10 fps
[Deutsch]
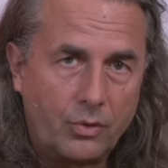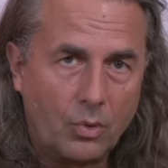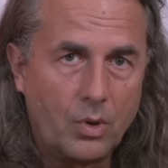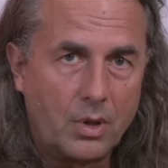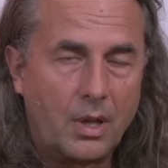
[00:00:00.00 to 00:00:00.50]

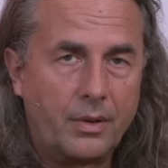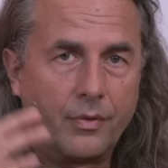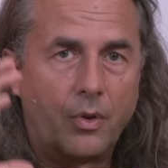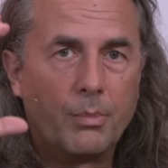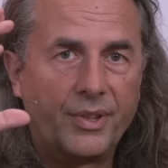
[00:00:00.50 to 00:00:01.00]
zurück, also
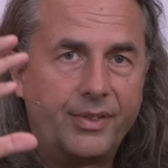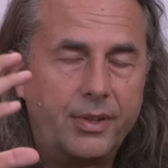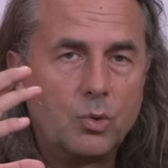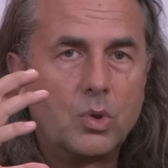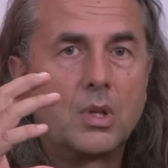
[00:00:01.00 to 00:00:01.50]
von
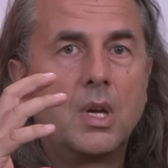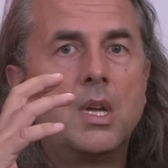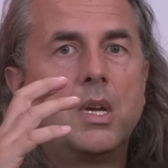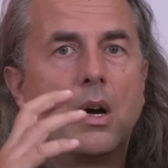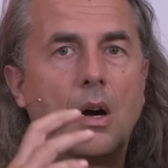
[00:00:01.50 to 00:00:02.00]
Beziehung
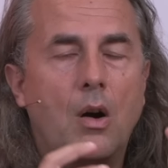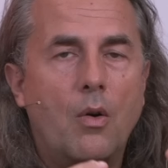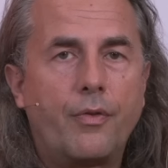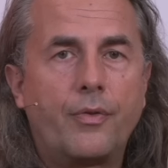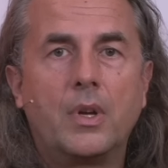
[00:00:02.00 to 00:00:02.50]

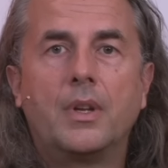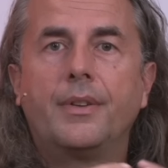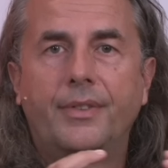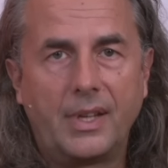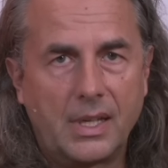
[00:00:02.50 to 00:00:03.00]
auf
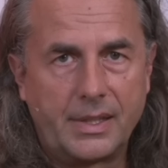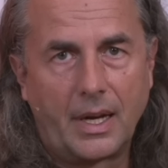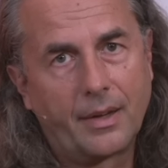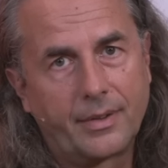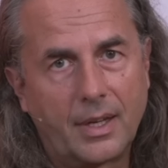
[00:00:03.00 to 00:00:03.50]

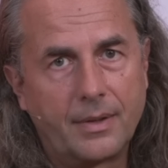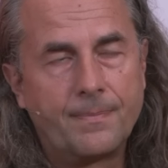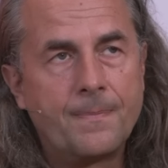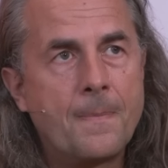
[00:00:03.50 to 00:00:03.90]
Single-Dasein.